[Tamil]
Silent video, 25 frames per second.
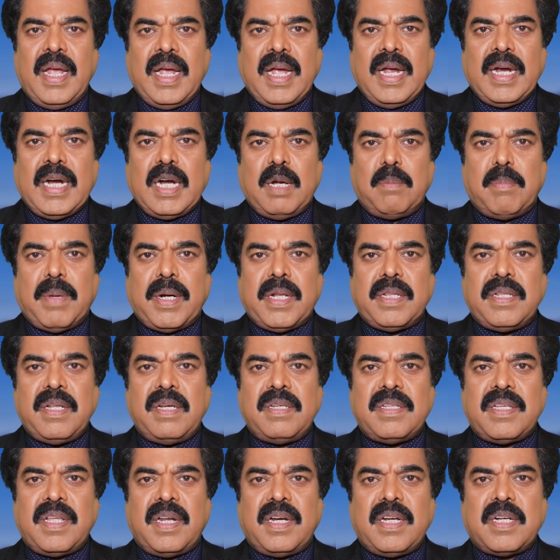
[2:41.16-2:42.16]
எங்கள்
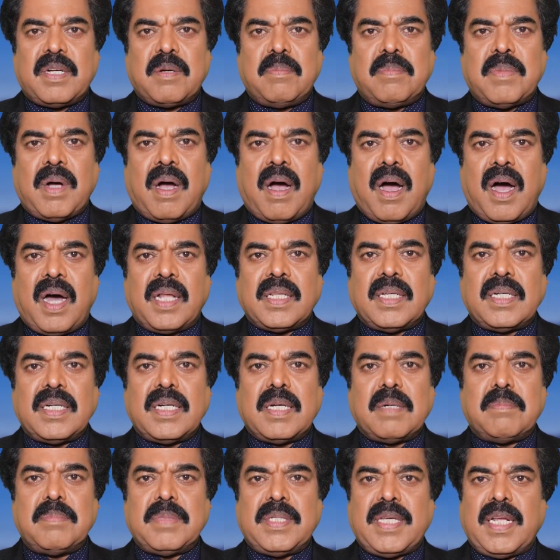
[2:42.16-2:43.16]
மனதில் இருக்கும்
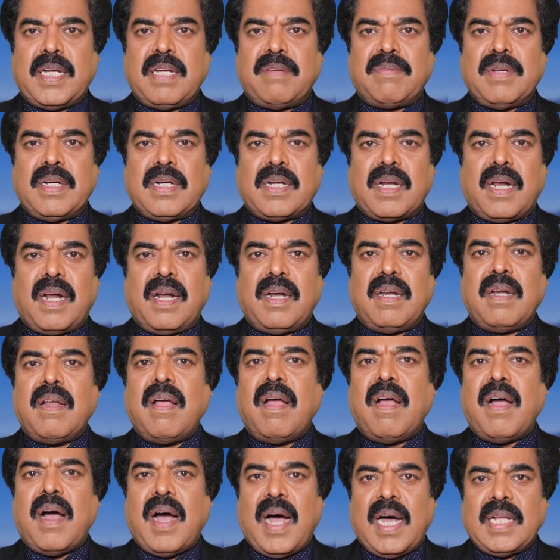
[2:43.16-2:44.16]
ஆதங்கம் என்னவென்றால்
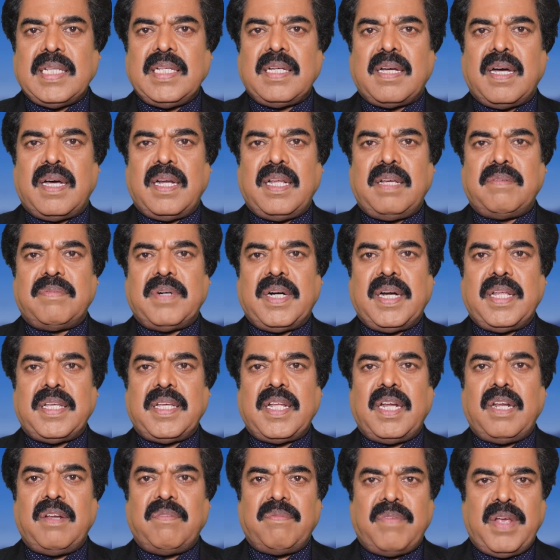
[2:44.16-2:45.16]
அதிகாலை
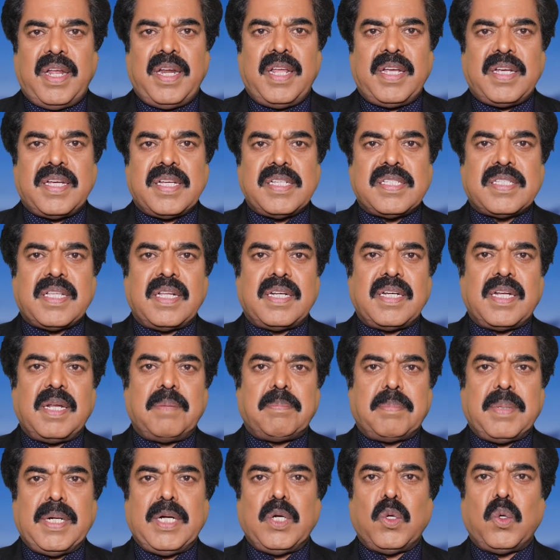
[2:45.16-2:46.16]
வேளையில் வேலைக்கு சென்ற
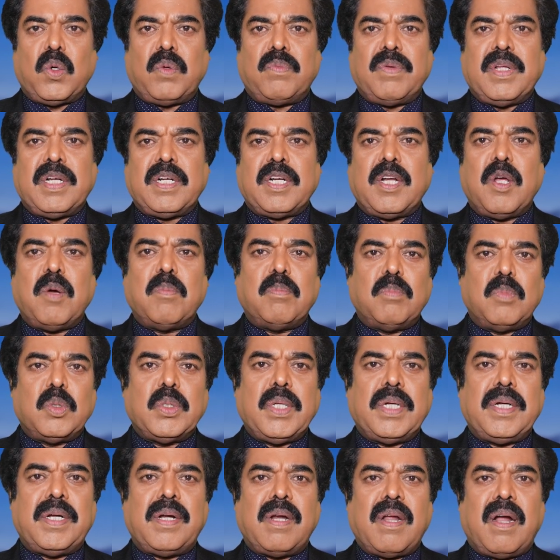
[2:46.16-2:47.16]
பெண்ணொருவர்
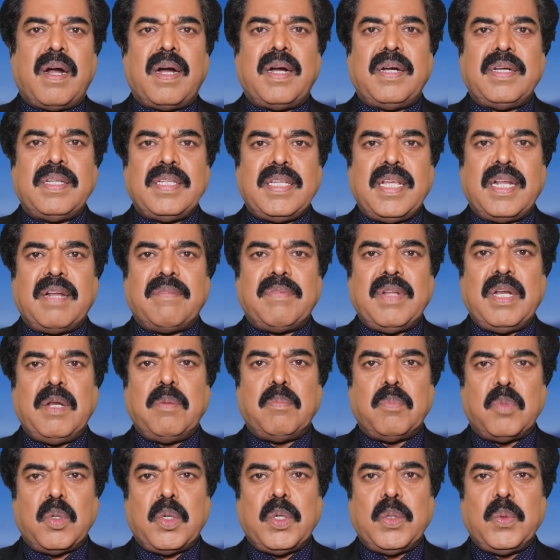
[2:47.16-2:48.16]
முதன் நாள் இரவில்
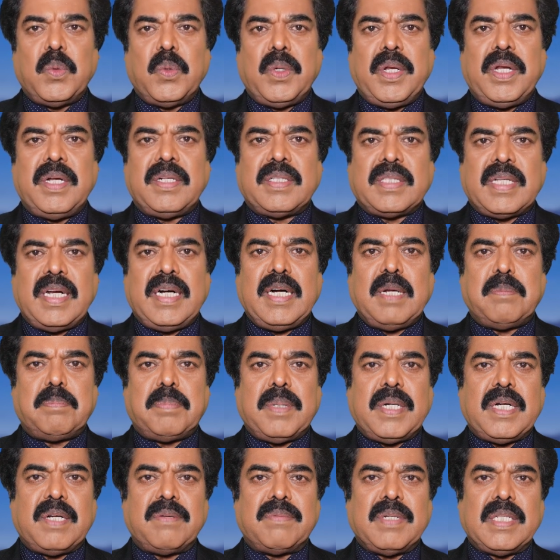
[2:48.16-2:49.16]
முகநூலில்
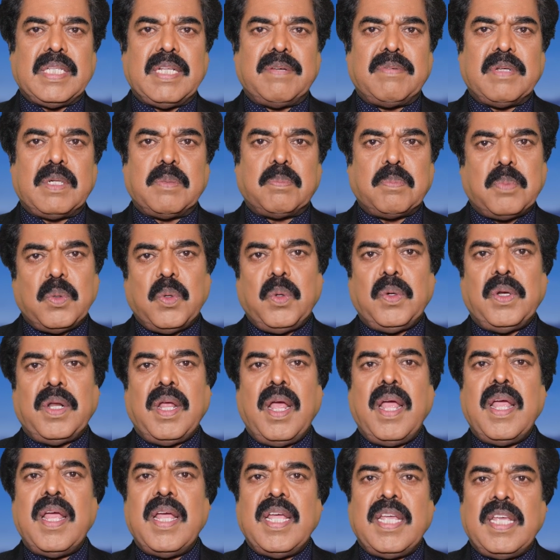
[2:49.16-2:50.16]
தேடப்பட்டு வந்தவர் போல்
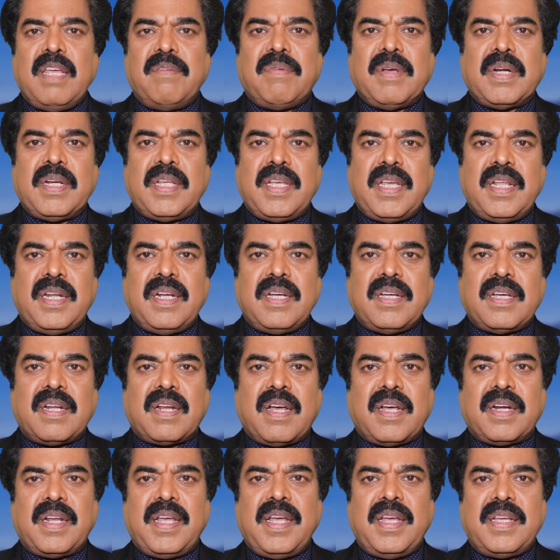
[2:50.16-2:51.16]
இவர்
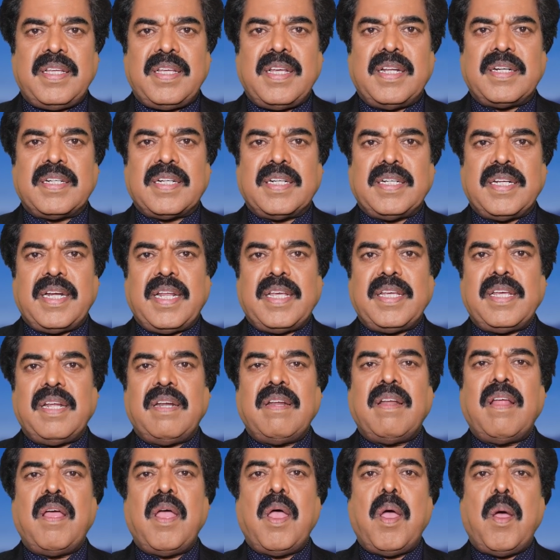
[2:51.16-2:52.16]
இருக்கிறாரே என்ற
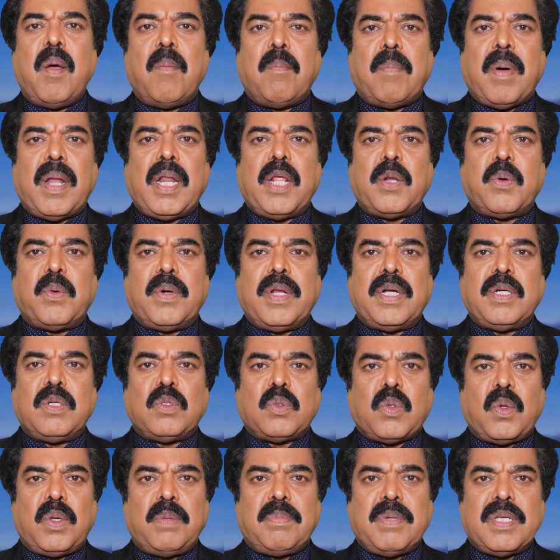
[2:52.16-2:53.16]
நிலையில் பலருடன்
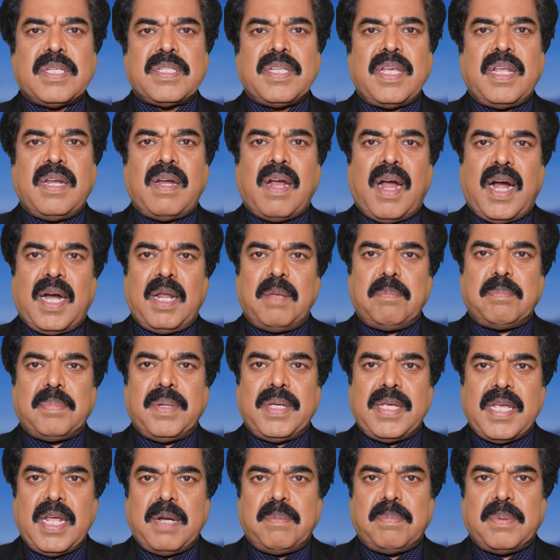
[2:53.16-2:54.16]
தொலைபேசியில் அழைப்பை
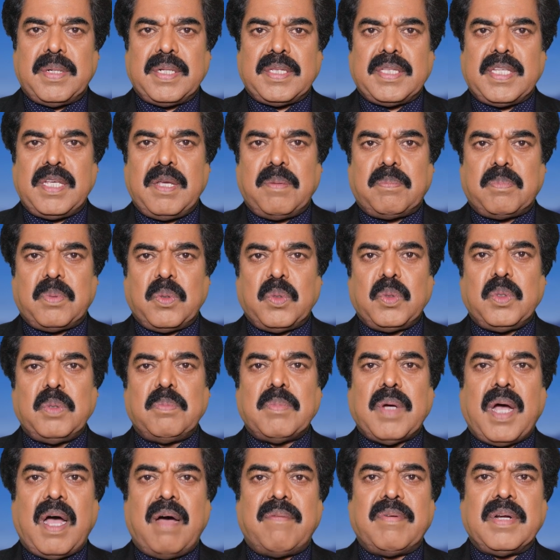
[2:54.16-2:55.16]
ஏற்படுத்திய போதும்
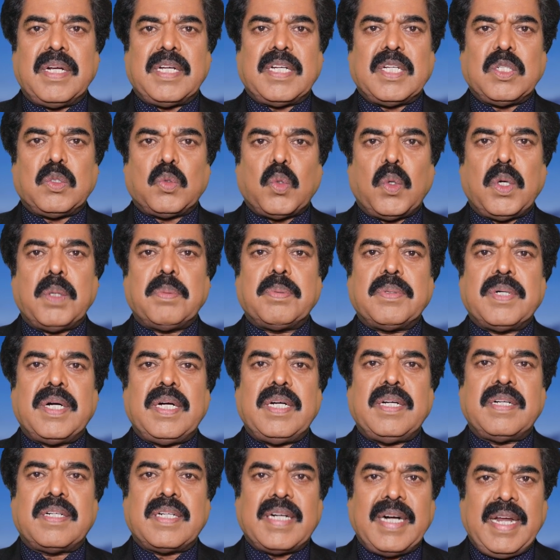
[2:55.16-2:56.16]
அவருக்கு
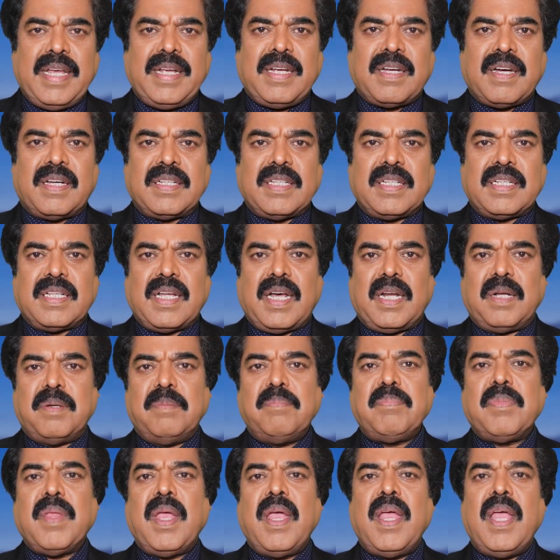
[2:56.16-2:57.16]
தொடர்புகள் கிடைக்காததாலும்